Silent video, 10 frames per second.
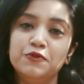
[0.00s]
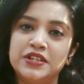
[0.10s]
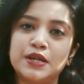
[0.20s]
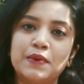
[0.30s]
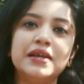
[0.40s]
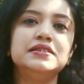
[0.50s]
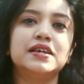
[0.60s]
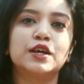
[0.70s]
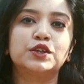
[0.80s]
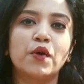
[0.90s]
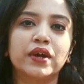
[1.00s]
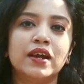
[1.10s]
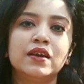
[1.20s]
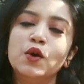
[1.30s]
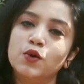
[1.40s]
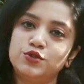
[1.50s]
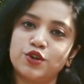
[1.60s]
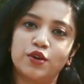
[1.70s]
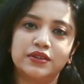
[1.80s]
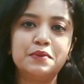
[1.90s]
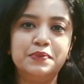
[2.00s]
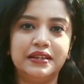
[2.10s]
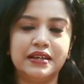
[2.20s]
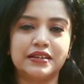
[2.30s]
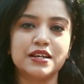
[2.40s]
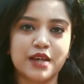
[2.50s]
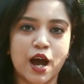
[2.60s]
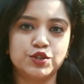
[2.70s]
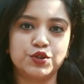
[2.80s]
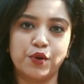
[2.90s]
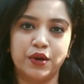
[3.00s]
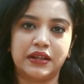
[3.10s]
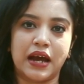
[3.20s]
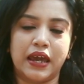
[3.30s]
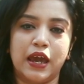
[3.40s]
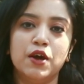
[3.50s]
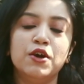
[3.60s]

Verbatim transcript: ভিটামিন যেটা ত্বকের উজ্জ্বলতা বৃদ্ধিতে সাহায্য করে থাকে